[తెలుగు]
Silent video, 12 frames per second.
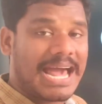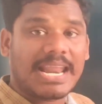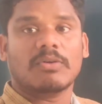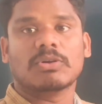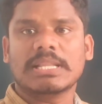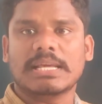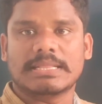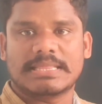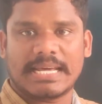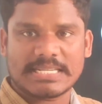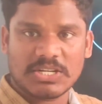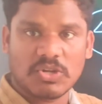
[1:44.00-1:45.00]
అలా ఉంది
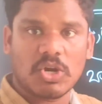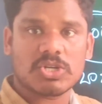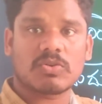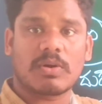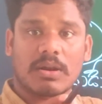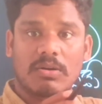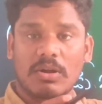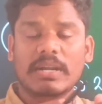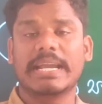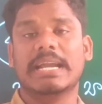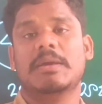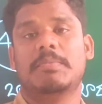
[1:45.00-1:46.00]
దర్శి నియోజకవర్గంలో
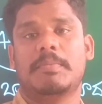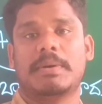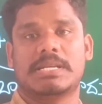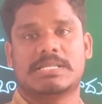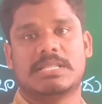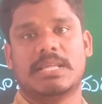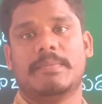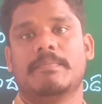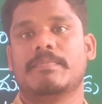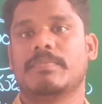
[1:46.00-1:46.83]
టీడీపీ పరిస్థితి